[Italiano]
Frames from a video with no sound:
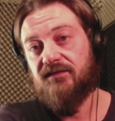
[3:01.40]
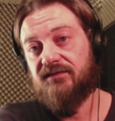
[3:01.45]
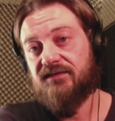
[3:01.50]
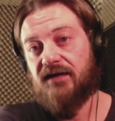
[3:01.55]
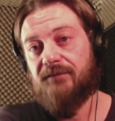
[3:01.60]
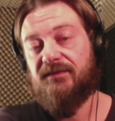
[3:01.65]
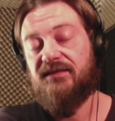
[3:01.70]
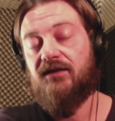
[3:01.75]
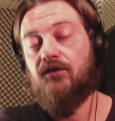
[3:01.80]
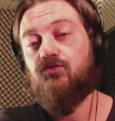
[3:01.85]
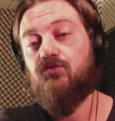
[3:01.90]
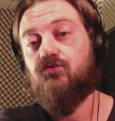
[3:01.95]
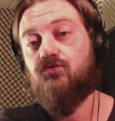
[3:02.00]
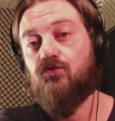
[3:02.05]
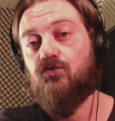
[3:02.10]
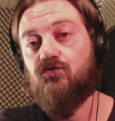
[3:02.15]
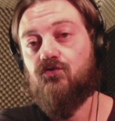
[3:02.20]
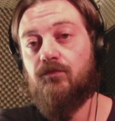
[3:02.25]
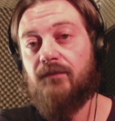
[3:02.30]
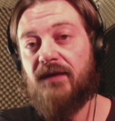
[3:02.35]
tramite il
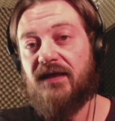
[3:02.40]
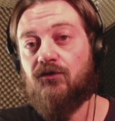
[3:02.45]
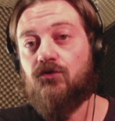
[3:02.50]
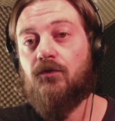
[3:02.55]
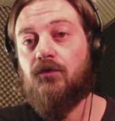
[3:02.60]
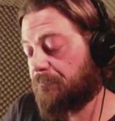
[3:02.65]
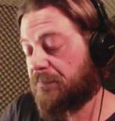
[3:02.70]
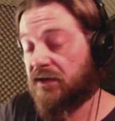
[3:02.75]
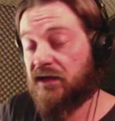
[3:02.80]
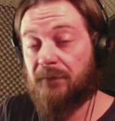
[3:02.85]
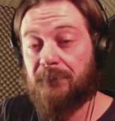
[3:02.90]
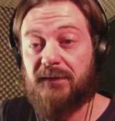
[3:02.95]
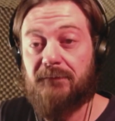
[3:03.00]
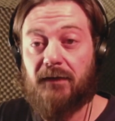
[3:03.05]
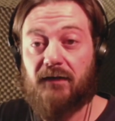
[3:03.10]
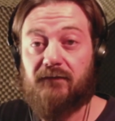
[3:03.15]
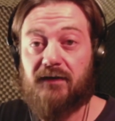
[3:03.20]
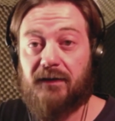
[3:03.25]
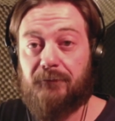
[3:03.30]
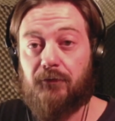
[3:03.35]
suo strumento, perché
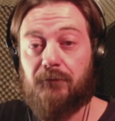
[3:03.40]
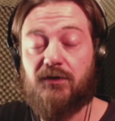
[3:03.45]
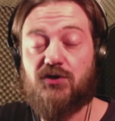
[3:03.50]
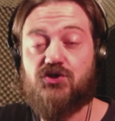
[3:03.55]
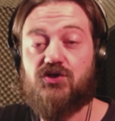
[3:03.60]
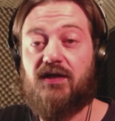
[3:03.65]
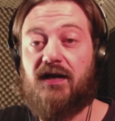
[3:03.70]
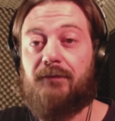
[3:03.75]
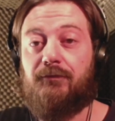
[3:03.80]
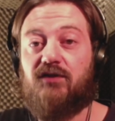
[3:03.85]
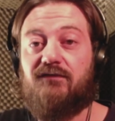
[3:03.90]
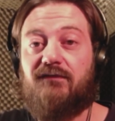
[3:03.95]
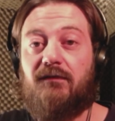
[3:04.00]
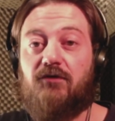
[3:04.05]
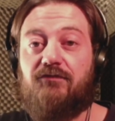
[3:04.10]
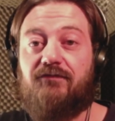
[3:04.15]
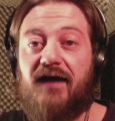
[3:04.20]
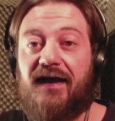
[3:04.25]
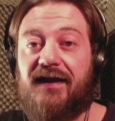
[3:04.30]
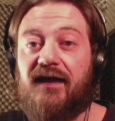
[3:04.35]
prima le pubblicità le
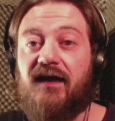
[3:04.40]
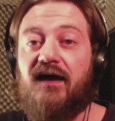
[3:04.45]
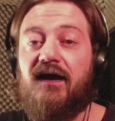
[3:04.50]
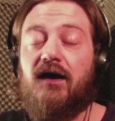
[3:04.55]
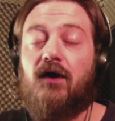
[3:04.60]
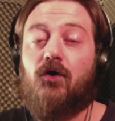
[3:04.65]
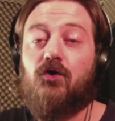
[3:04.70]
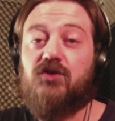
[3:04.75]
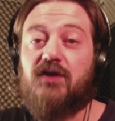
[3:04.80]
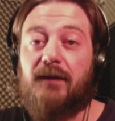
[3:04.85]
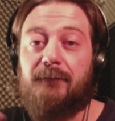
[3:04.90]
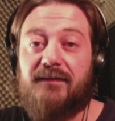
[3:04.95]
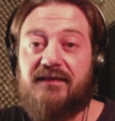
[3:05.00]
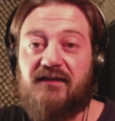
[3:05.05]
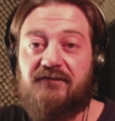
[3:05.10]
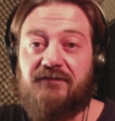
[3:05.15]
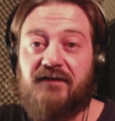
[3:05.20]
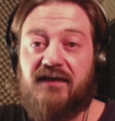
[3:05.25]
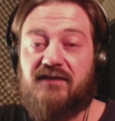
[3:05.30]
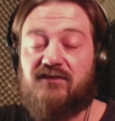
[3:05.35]
potevamo fare o
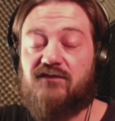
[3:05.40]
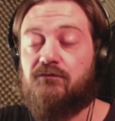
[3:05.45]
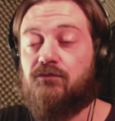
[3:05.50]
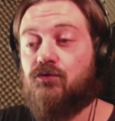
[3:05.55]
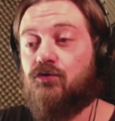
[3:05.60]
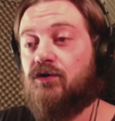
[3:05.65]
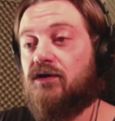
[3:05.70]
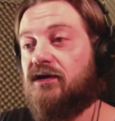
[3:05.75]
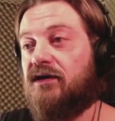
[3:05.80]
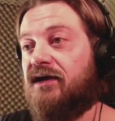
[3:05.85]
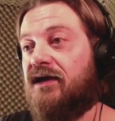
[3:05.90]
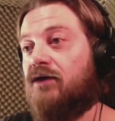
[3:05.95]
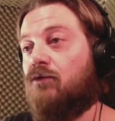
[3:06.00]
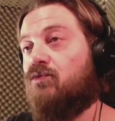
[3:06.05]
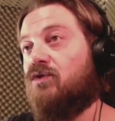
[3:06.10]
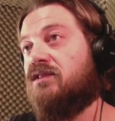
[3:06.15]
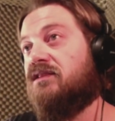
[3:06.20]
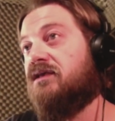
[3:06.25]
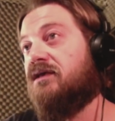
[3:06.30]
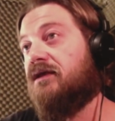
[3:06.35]
tramite Facebook e
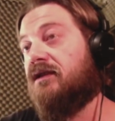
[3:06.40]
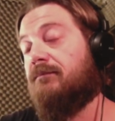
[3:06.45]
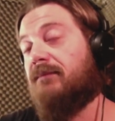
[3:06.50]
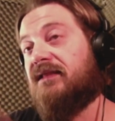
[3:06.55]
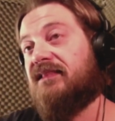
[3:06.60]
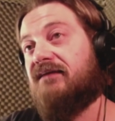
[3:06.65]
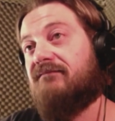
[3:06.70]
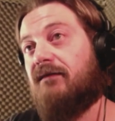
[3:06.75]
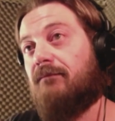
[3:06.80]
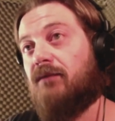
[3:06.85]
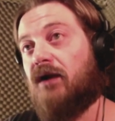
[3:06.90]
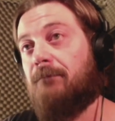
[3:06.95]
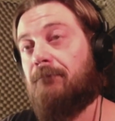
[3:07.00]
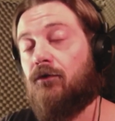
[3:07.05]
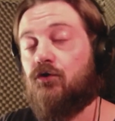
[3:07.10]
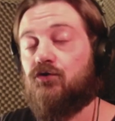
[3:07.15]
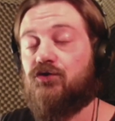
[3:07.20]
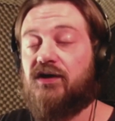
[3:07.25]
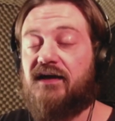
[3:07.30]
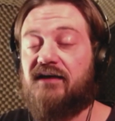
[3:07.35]
quindi rimandavamo al
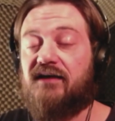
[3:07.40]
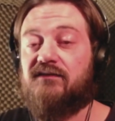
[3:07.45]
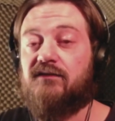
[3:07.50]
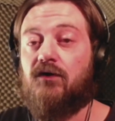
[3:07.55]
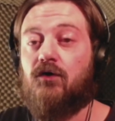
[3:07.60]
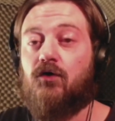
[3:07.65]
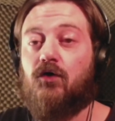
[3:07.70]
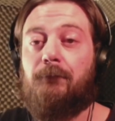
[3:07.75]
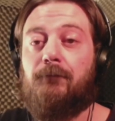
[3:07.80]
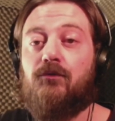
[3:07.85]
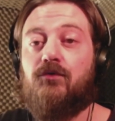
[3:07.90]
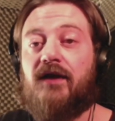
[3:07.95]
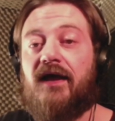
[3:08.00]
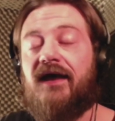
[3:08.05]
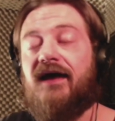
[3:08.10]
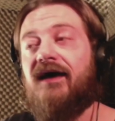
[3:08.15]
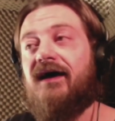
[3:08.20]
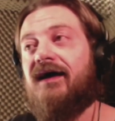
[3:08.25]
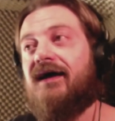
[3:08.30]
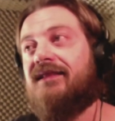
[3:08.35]
podcast,
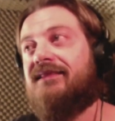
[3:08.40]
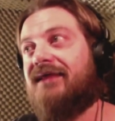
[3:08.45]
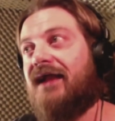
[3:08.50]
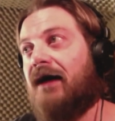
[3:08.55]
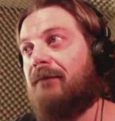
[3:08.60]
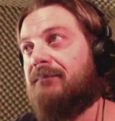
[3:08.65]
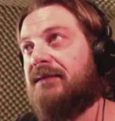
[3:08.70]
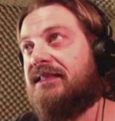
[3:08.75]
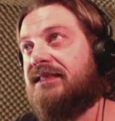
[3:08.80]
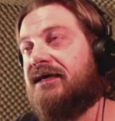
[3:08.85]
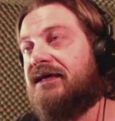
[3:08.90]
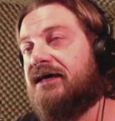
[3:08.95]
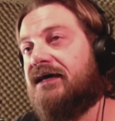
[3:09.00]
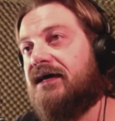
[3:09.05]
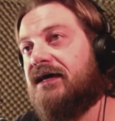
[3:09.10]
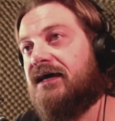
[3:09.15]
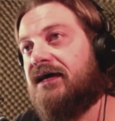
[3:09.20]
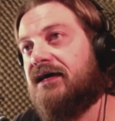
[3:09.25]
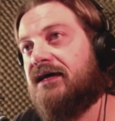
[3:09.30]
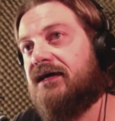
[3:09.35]
oppure
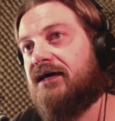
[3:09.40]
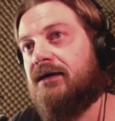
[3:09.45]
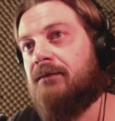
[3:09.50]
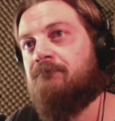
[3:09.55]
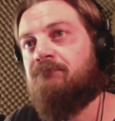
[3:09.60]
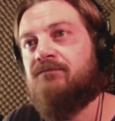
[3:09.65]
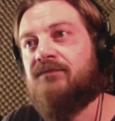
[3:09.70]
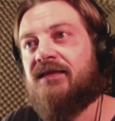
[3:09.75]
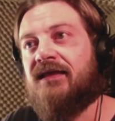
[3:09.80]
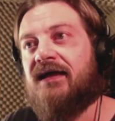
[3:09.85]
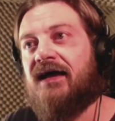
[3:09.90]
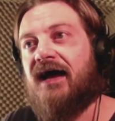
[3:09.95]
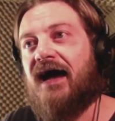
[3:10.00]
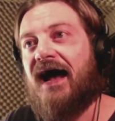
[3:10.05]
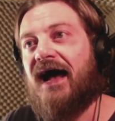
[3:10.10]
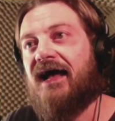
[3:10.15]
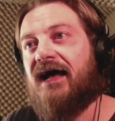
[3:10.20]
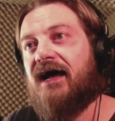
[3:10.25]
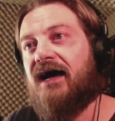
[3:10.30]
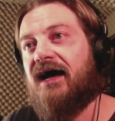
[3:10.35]
tramite ehm,
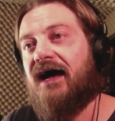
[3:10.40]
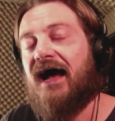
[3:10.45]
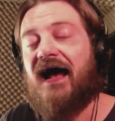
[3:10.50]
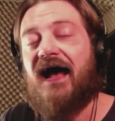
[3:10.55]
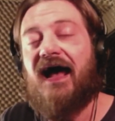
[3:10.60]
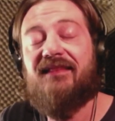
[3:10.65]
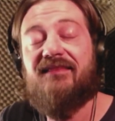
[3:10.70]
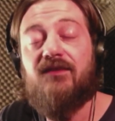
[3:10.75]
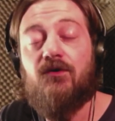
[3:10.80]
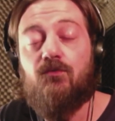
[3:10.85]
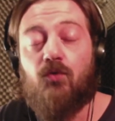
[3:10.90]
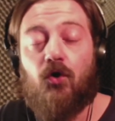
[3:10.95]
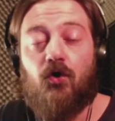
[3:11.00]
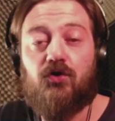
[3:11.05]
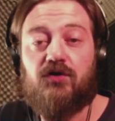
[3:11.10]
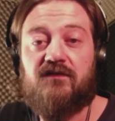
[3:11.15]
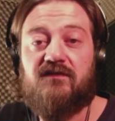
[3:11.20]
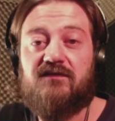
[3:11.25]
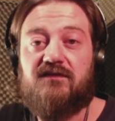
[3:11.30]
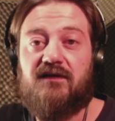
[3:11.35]

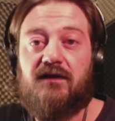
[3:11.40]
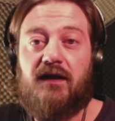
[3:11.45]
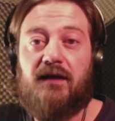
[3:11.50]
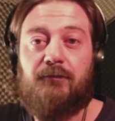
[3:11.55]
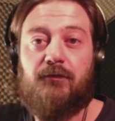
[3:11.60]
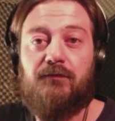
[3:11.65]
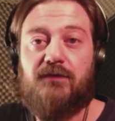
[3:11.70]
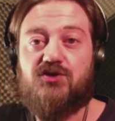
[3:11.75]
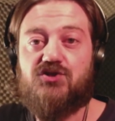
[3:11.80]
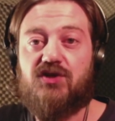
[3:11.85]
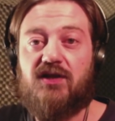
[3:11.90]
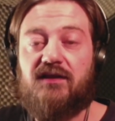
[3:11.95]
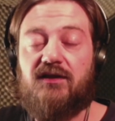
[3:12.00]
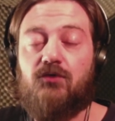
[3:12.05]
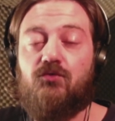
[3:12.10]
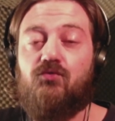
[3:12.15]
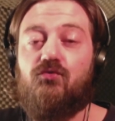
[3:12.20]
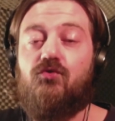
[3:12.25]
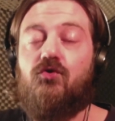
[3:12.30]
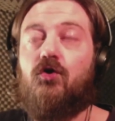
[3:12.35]
AdWords, la pubblicità di
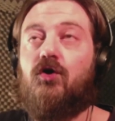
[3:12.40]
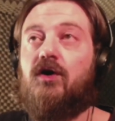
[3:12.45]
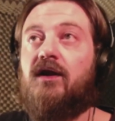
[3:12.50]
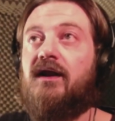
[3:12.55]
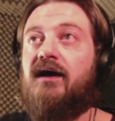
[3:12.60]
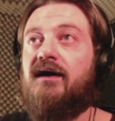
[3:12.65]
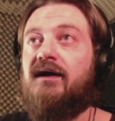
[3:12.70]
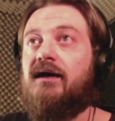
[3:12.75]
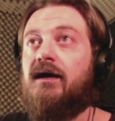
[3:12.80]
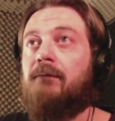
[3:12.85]
Google,